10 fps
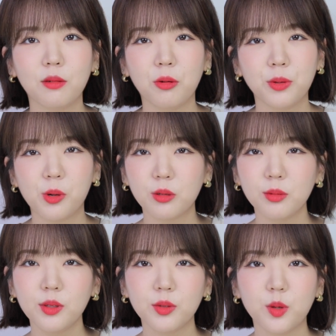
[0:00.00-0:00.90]
어,
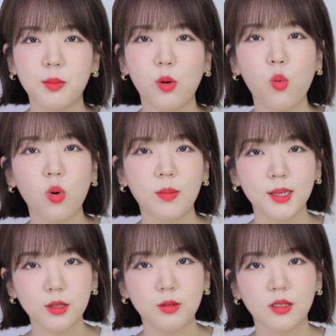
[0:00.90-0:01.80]
여러분들도 아마
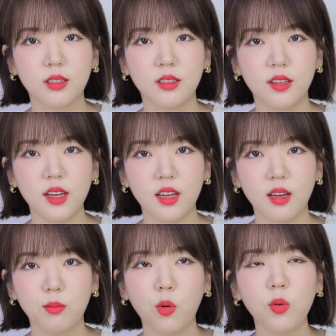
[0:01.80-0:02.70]
공감하실 것 같은데
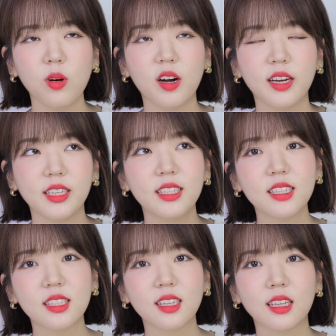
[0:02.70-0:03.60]
뭔가
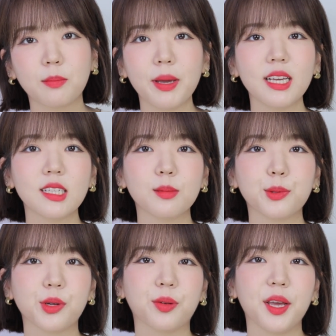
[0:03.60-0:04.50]
인스타나
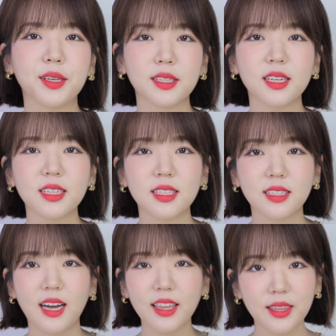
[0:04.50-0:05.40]
페이스북 이런 SNS
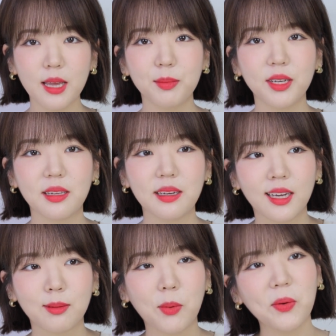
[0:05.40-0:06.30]
핫템은
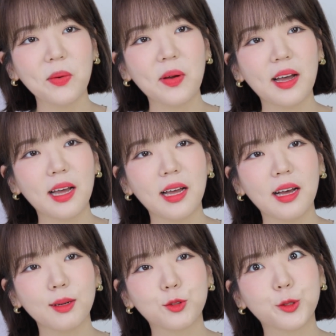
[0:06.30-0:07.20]
뭔가
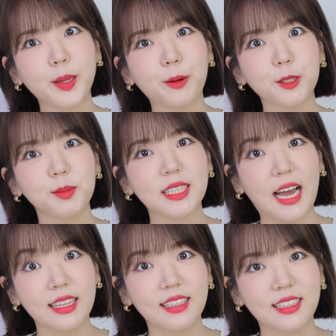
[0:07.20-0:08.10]
구매하고 싶지
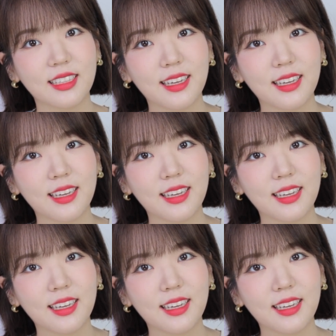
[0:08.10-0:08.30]
않는